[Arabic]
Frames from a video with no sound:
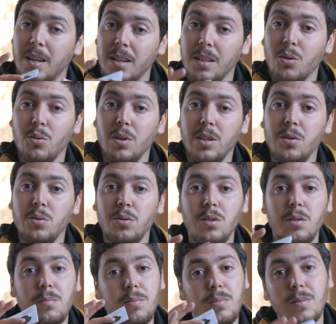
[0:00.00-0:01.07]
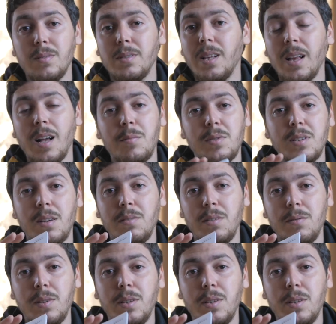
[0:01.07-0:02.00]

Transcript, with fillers: ادخل لليوتيوب تلقى بزاف لي